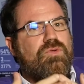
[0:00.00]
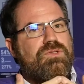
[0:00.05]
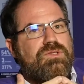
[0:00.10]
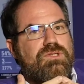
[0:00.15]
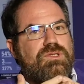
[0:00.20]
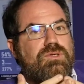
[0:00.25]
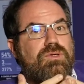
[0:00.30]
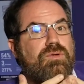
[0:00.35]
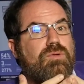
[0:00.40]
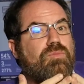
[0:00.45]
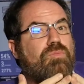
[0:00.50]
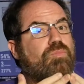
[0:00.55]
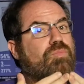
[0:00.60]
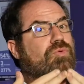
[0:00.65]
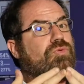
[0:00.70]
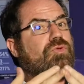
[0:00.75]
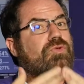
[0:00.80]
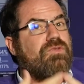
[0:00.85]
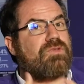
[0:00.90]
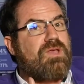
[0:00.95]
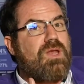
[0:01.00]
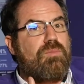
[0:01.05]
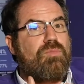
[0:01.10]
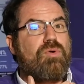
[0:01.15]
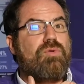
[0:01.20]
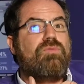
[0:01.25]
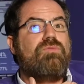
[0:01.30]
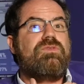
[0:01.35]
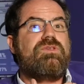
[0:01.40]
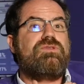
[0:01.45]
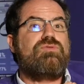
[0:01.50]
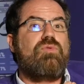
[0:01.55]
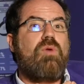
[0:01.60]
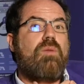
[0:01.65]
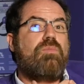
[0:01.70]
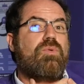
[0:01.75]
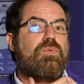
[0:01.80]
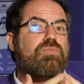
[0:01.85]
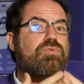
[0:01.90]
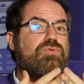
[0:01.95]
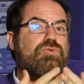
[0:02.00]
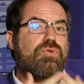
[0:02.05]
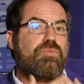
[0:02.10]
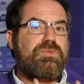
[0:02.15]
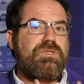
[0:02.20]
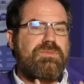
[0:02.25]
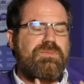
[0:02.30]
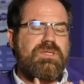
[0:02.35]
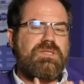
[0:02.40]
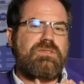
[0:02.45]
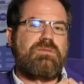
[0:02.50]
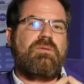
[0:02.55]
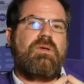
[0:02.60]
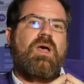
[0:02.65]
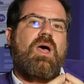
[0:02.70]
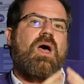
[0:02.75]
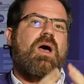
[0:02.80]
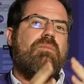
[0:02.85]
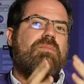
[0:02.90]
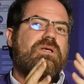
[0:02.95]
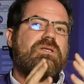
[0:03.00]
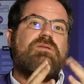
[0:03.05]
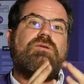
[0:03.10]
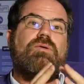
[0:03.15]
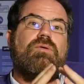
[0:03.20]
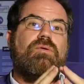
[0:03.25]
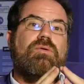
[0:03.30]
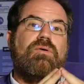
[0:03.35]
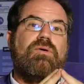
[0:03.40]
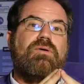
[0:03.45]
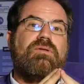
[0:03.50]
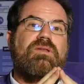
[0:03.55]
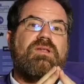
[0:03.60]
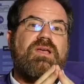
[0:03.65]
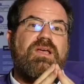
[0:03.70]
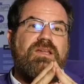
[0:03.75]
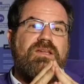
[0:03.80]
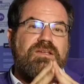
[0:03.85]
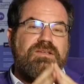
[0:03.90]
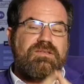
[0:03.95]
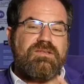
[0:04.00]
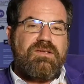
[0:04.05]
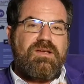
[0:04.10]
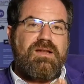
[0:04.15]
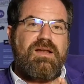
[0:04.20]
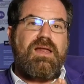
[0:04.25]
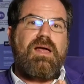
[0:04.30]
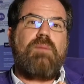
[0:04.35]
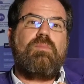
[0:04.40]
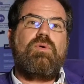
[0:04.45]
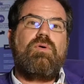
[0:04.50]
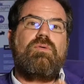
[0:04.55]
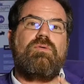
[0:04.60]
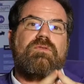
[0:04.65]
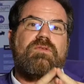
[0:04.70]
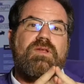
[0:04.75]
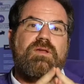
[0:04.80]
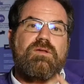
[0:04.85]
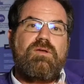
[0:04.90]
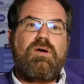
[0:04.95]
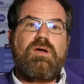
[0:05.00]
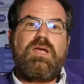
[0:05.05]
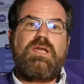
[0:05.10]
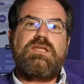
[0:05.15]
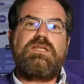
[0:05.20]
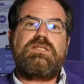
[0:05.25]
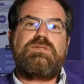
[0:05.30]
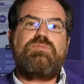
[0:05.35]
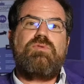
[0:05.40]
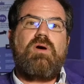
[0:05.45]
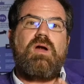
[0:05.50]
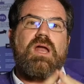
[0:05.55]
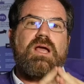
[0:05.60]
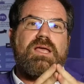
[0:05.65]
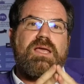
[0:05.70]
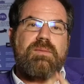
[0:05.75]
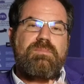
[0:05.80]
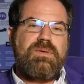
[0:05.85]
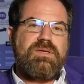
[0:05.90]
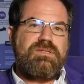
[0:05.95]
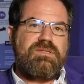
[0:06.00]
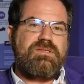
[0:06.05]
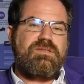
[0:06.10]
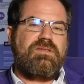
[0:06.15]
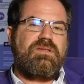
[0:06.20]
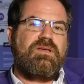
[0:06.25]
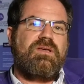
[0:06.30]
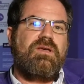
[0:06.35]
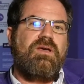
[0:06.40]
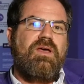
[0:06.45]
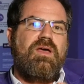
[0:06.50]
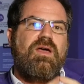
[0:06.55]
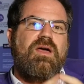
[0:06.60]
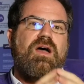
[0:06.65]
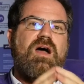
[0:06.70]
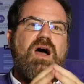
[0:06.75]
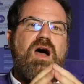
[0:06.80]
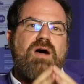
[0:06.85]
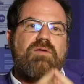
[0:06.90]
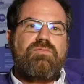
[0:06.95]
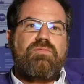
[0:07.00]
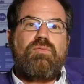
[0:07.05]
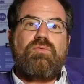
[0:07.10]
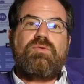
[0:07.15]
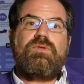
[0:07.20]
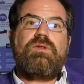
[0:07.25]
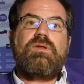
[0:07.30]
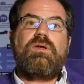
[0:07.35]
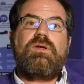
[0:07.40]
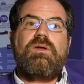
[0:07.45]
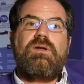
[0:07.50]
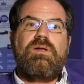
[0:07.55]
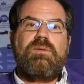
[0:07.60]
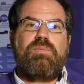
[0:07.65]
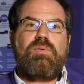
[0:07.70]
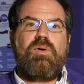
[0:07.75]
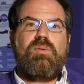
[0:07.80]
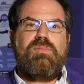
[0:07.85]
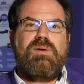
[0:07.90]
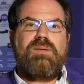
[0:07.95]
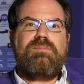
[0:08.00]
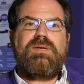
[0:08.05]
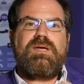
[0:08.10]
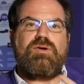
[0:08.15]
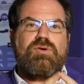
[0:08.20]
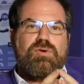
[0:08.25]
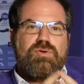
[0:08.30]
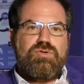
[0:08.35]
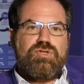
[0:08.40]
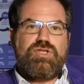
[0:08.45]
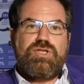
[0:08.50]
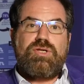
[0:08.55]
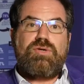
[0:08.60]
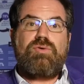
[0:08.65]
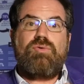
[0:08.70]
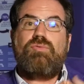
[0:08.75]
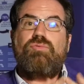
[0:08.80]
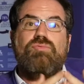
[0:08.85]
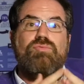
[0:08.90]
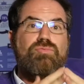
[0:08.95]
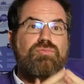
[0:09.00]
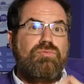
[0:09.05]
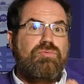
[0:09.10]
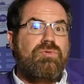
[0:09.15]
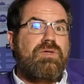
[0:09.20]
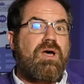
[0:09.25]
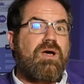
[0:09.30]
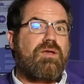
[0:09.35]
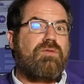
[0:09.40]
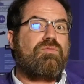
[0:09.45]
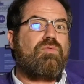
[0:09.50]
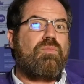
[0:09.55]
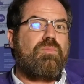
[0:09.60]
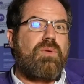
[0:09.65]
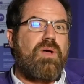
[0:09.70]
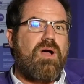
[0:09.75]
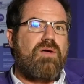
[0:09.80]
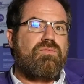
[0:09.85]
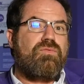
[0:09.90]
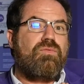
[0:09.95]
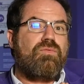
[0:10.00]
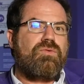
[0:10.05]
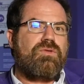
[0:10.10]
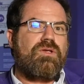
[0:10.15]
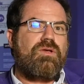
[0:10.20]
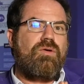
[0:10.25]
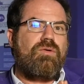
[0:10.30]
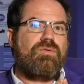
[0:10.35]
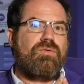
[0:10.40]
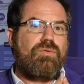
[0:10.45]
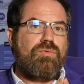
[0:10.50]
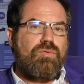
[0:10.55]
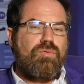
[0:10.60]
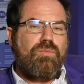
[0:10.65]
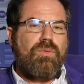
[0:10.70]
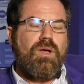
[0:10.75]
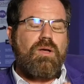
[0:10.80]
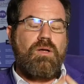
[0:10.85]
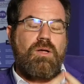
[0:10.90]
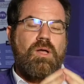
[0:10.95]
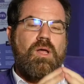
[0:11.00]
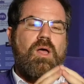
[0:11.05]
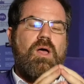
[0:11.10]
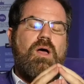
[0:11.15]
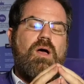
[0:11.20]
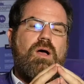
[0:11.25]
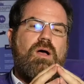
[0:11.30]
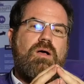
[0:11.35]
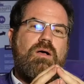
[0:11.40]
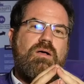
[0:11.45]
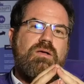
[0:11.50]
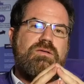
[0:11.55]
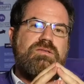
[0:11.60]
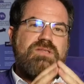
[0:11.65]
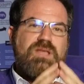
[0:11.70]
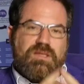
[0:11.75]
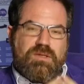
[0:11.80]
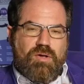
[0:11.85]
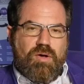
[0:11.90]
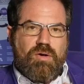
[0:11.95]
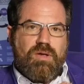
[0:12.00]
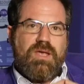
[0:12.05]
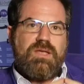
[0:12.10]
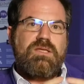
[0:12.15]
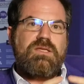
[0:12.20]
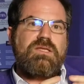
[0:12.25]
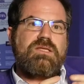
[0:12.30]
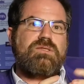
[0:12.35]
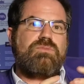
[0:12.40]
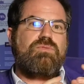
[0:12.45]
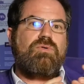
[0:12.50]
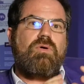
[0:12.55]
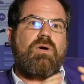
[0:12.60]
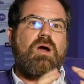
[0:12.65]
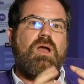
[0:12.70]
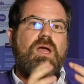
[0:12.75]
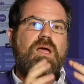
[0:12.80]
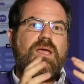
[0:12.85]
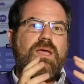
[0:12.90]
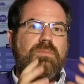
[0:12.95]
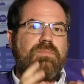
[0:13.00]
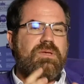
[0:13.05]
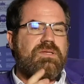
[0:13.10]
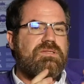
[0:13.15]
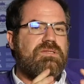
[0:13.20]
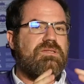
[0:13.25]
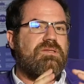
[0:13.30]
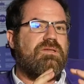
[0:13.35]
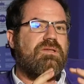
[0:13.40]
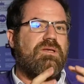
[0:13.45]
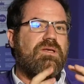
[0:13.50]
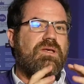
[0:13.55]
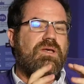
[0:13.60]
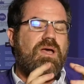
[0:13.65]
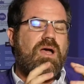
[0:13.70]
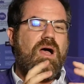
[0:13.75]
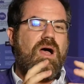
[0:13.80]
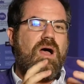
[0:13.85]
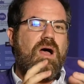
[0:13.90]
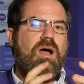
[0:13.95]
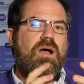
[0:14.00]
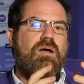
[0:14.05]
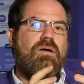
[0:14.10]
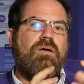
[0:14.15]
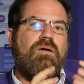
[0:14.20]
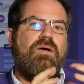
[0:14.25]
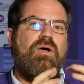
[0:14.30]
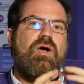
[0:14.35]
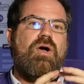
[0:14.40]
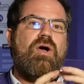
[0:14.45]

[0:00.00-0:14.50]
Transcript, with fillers: dit, potentiellement une vision un peu plus optimiste, parce que euh, très clairement, cet organisme aura la capacité à affronter les problèmes écologiques que nous, n'arrivons pas à affronter en tant qu'humains. cet organisme aura la capacité à